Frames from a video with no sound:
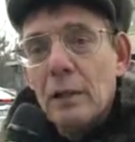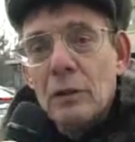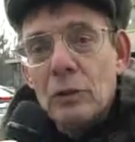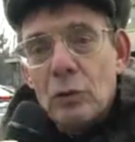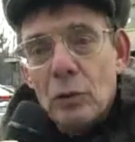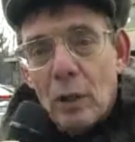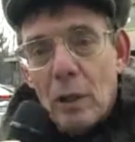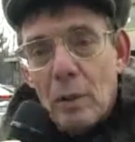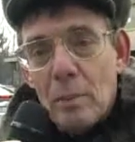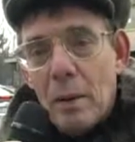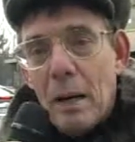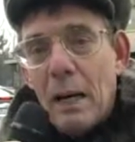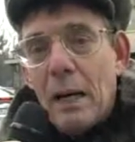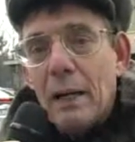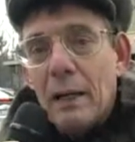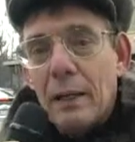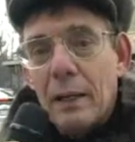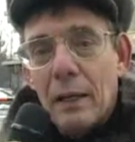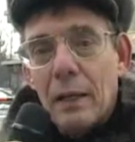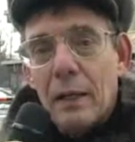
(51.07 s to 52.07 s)
cioè le
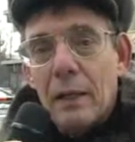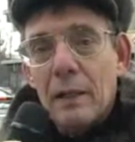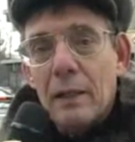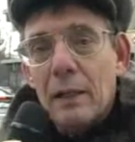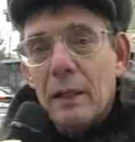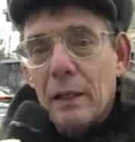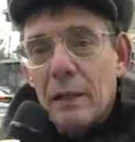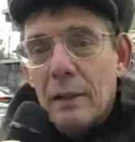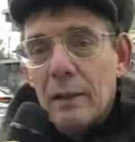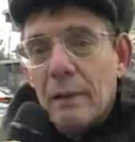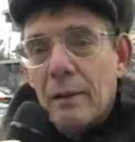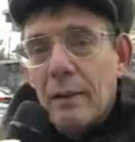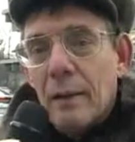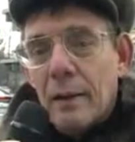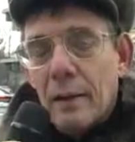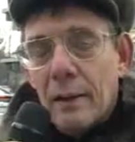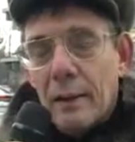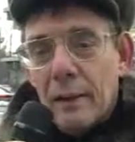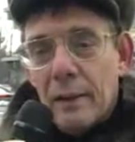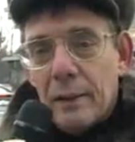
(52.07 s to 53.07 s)
banche che
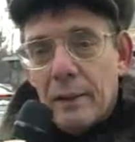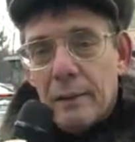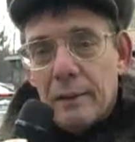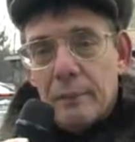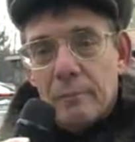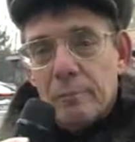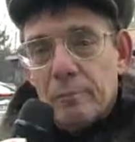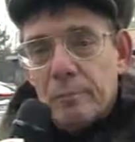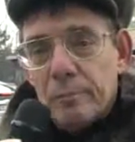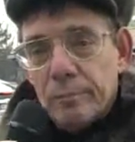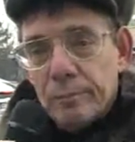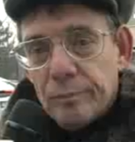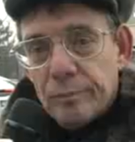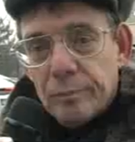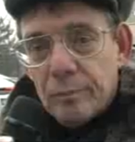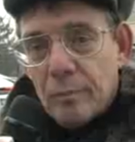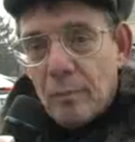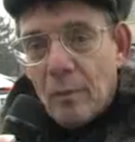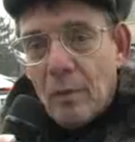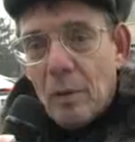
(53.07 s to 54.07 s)

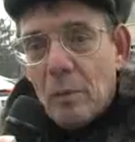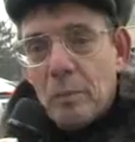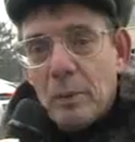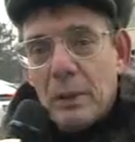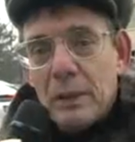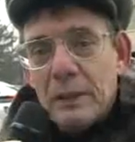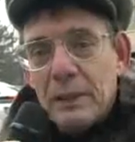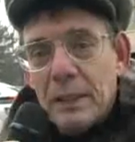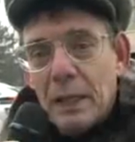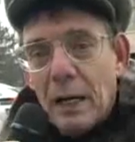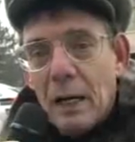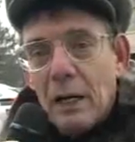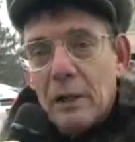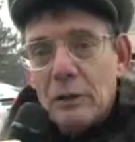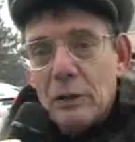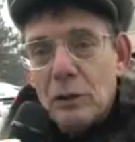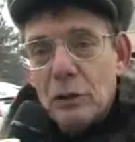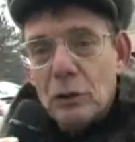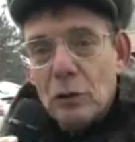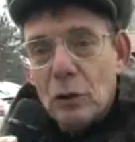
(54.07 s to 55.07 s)
ehm,
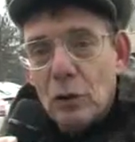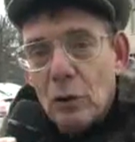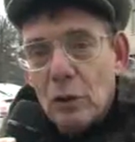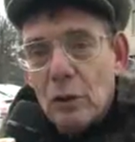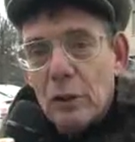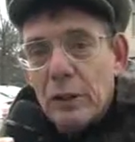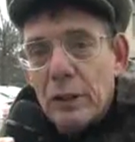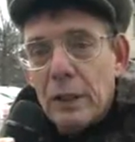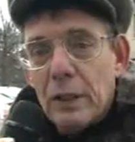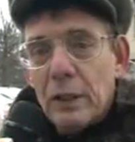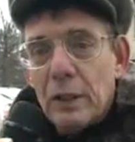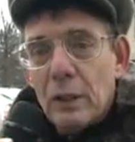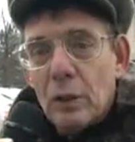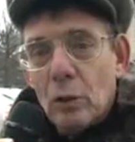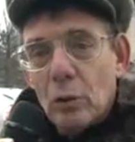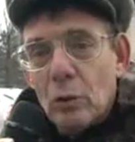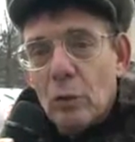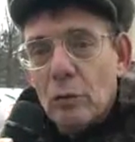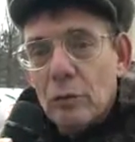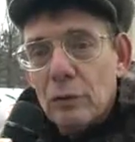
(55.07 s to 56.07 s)
presteranno i soldi
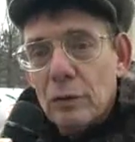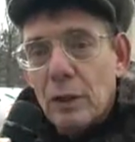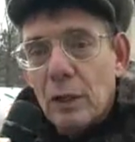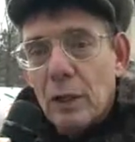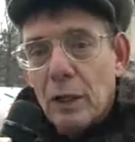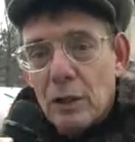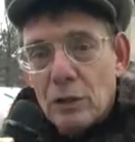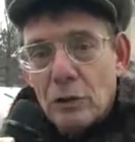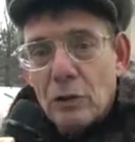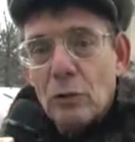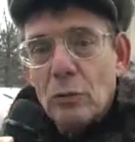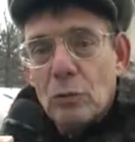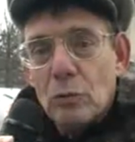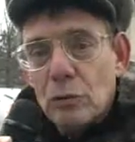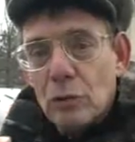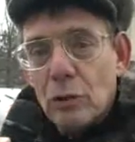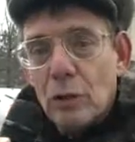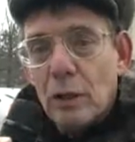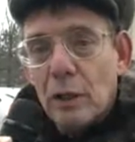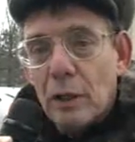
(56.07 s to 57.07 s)
con
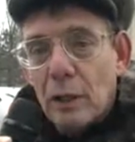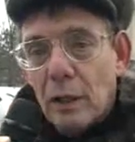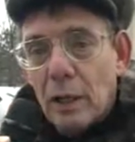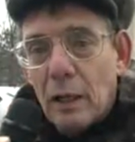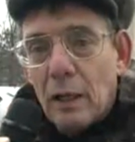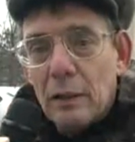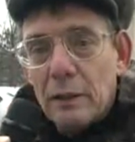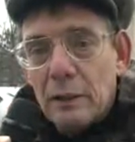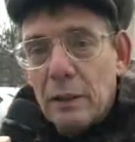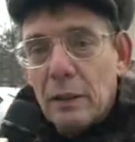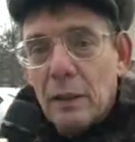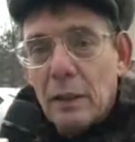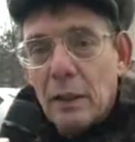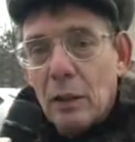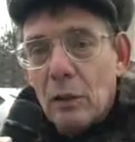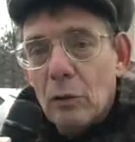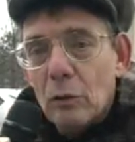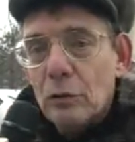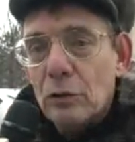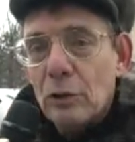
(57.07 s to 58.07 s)
restituzione garantita
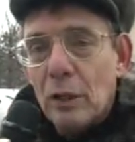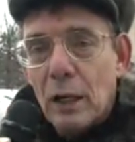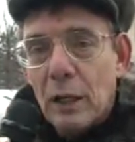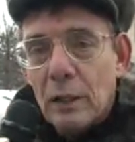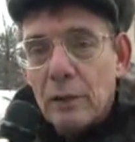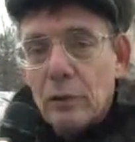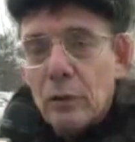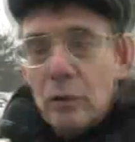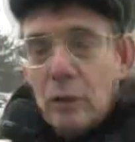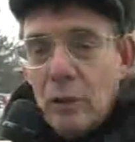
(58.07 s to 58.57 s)
dallo Stato.